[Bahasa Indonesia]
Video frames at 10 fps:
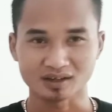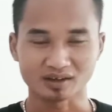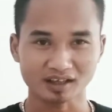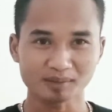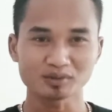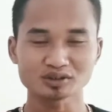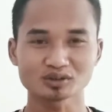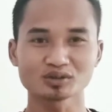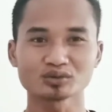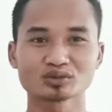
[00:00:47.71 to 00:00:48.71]
Oke
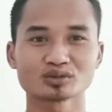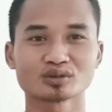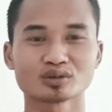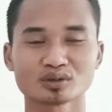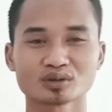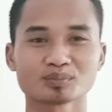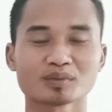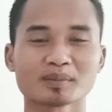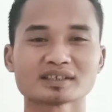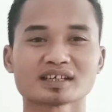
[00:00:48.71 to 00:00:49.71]
bosku untuk
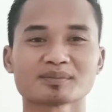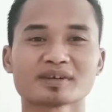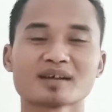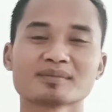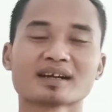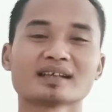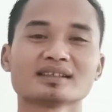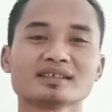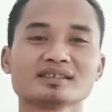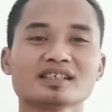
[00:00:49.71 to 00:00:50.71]
pemasangan peredam
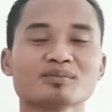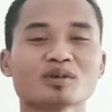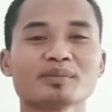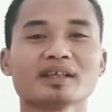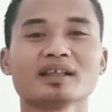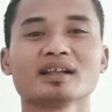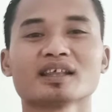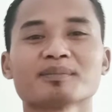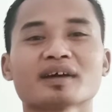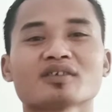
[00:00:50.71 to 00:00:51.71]
gratis di mobil
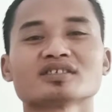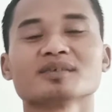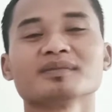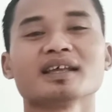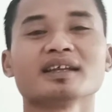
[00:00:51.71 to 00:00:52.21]
Giparius Kimja